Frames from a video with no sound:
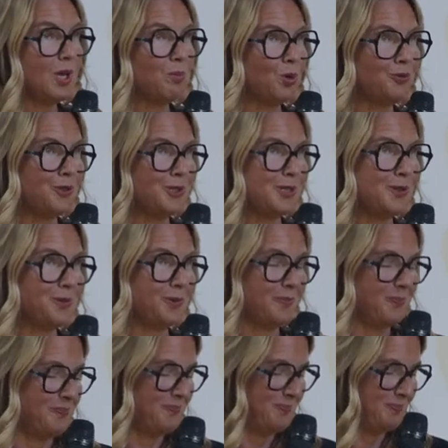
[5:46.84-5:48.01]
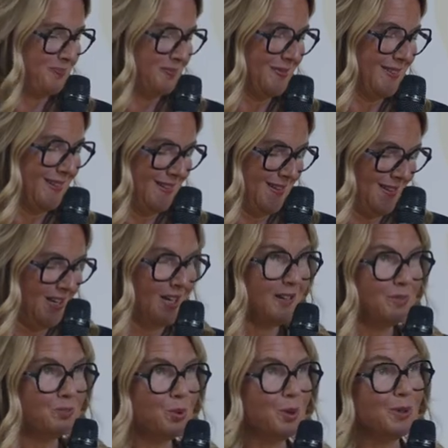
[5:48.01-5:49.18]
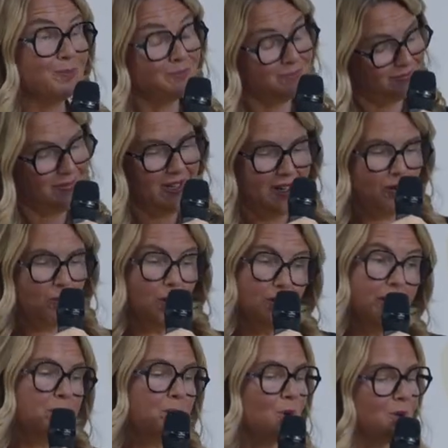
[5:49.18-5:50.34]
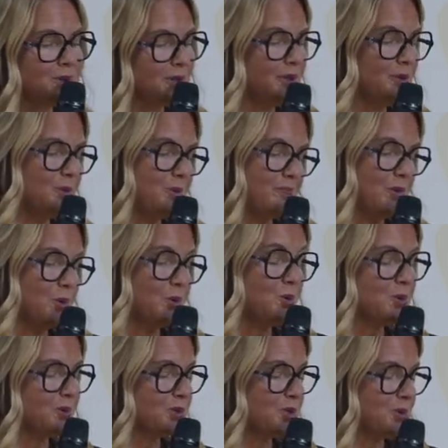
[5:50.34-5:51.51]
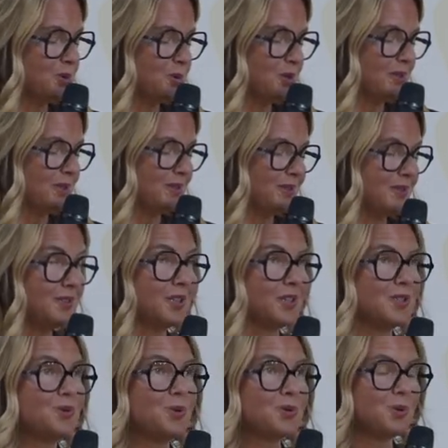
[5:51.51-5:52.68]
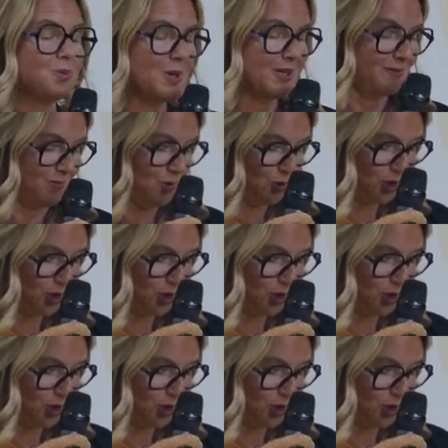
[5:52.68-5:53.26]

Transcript: profession pour répondre aux enjeux des ressources humaines en